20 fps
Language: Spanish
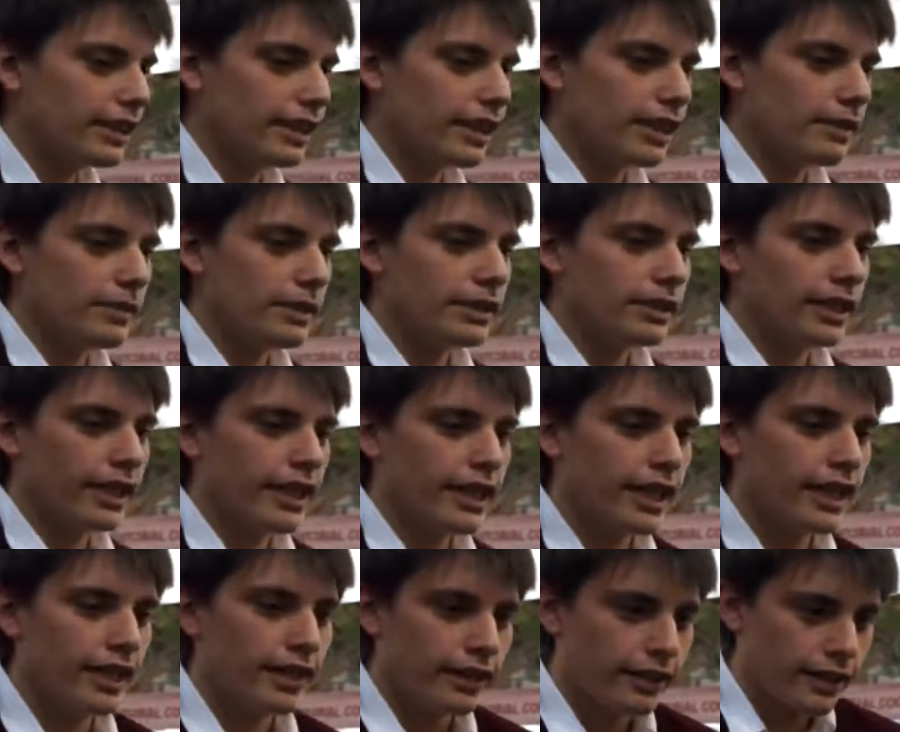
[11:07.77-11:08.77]
Realmente ahí
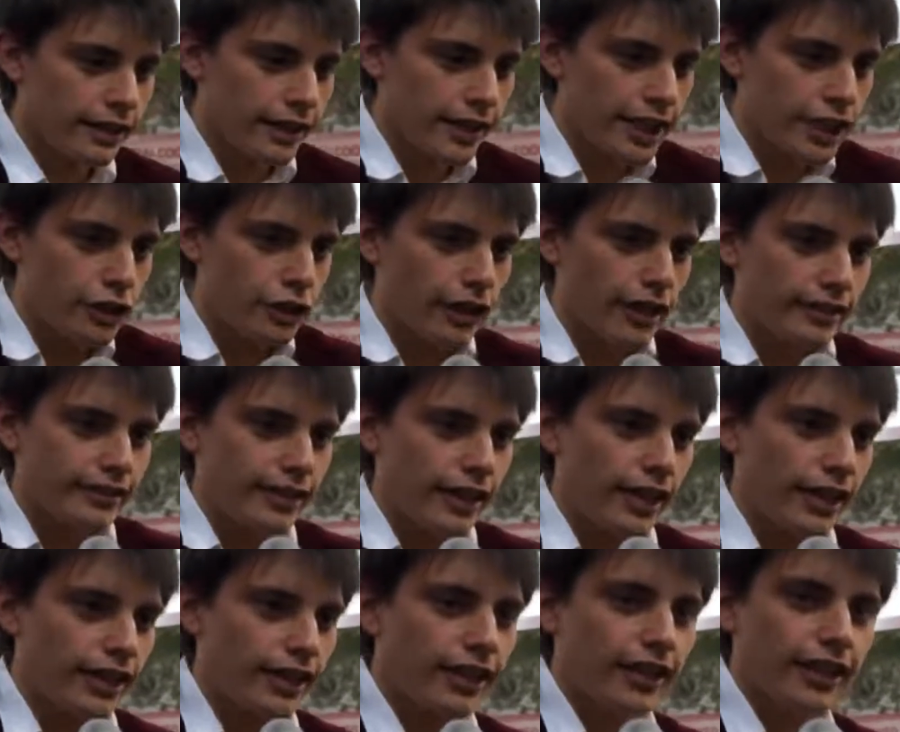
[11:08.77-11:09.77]
hay niños que están